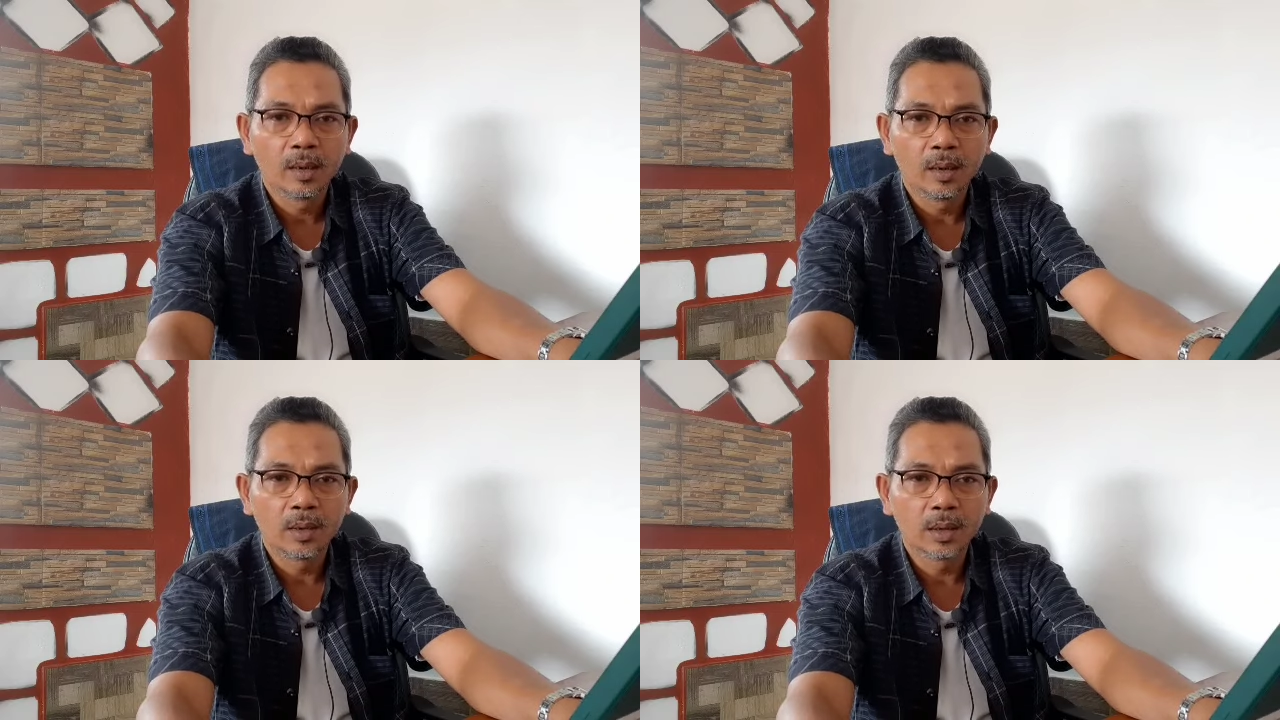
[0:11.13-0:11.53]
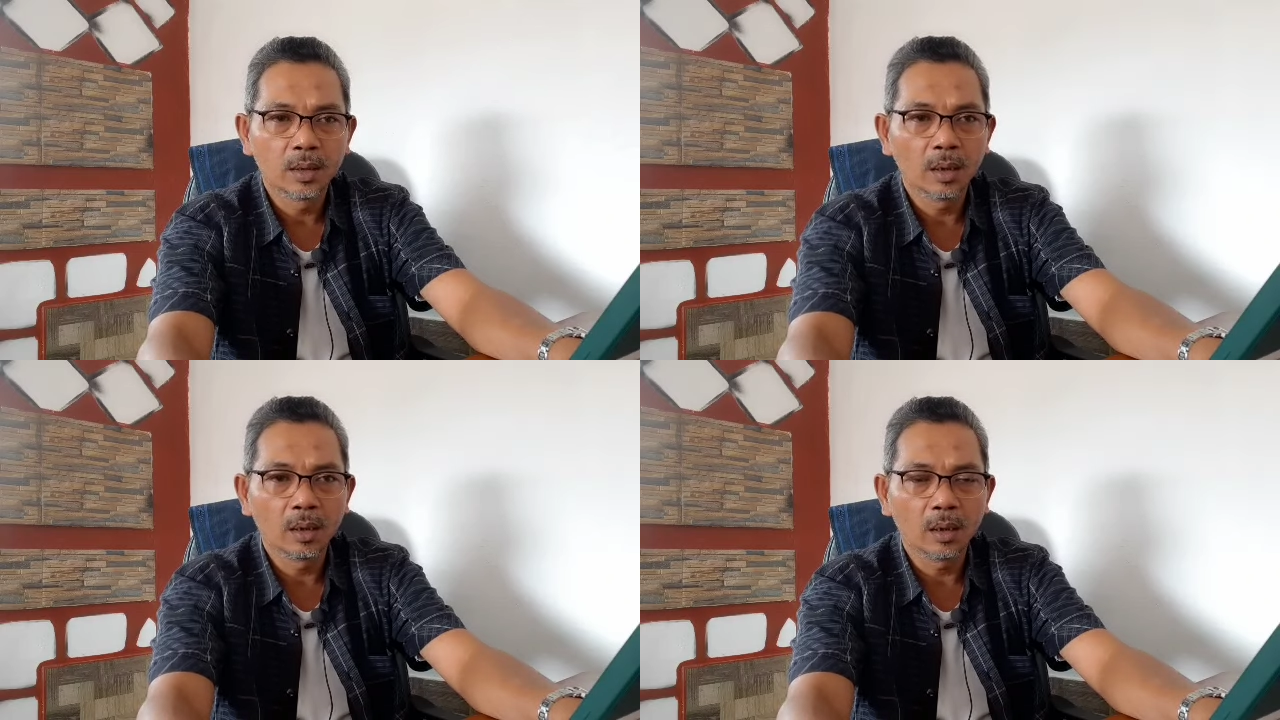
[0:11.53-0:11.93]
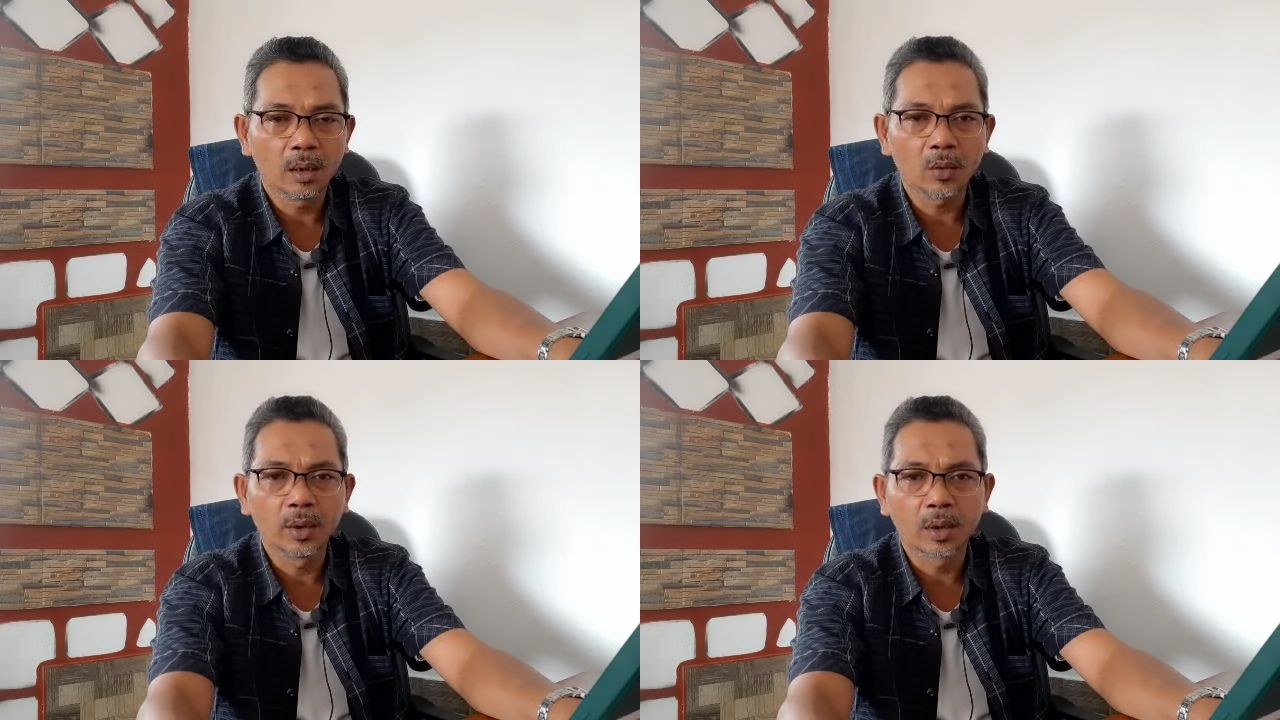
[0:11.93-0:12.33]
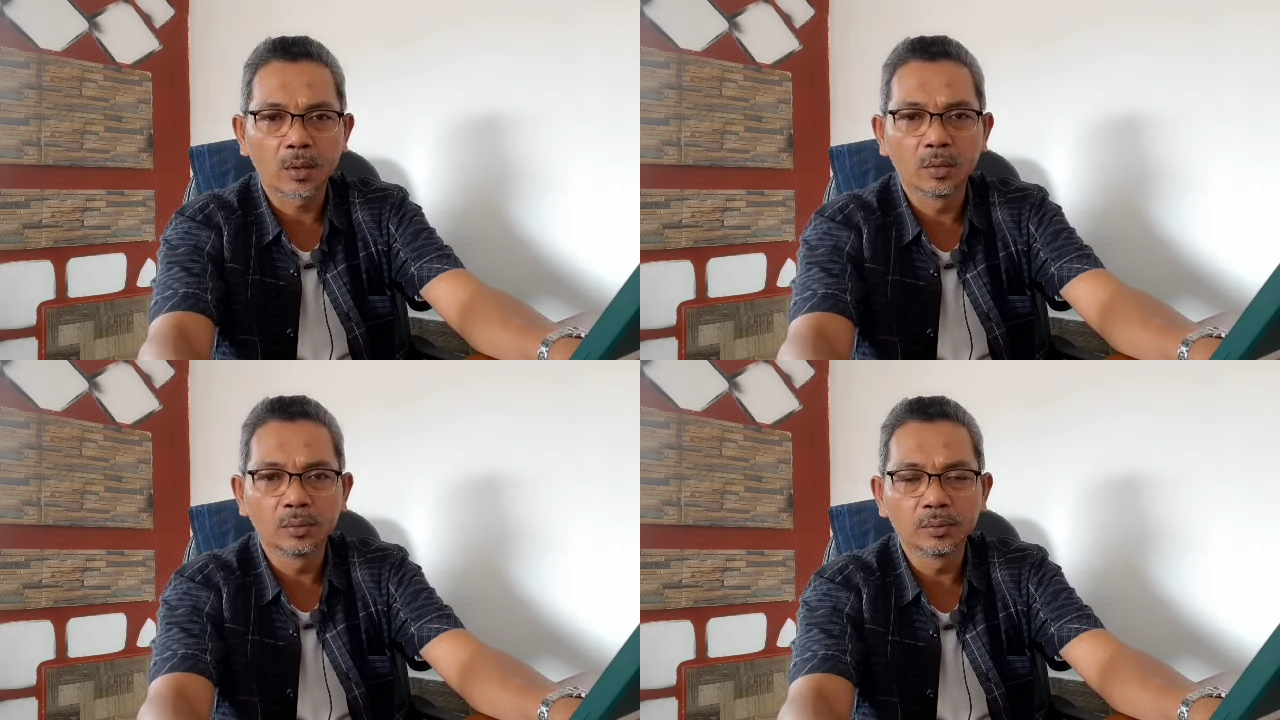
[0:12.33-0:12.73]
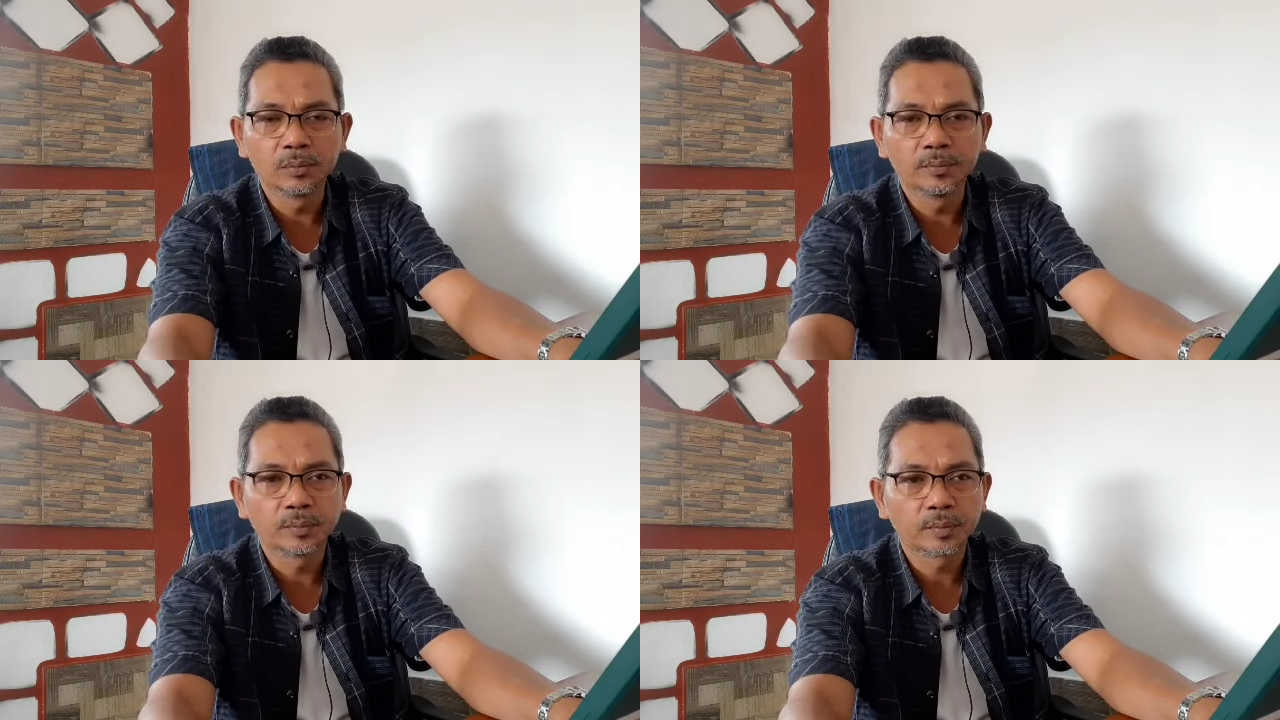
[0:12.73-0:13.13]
Isinya Roy Groom